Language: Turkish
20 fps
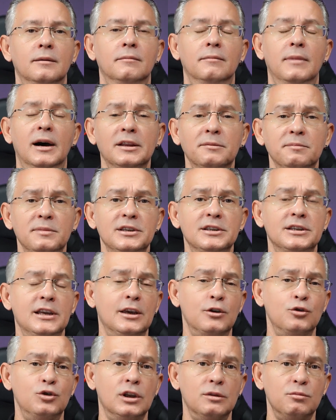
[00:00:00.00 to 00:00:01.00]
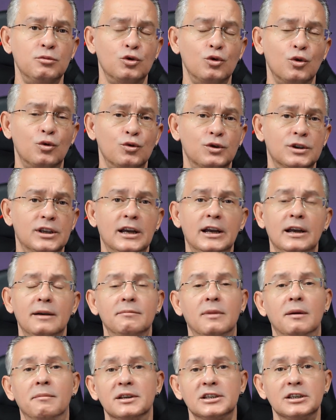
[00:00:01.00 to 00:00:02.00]
Mart 1879'da
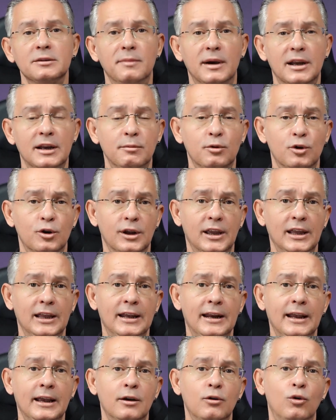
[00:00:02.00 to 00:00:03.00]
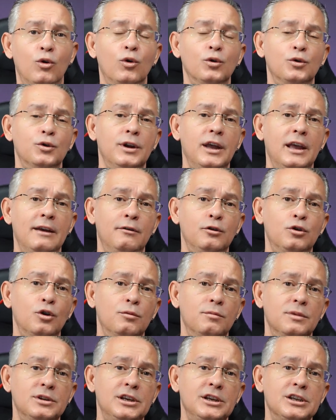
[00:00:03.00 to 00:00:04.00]
babası Maribor'a gelerek oğlunu eve
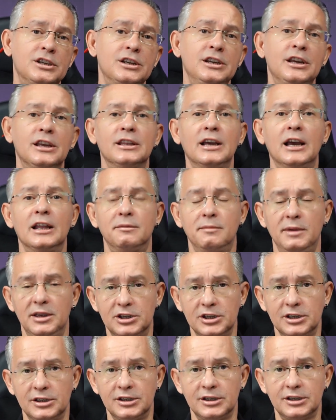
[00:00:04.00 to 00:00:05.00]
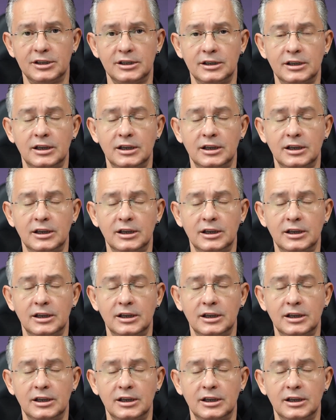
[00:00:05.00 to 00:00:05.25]
dönmesi için ikna etmeye çalıştı.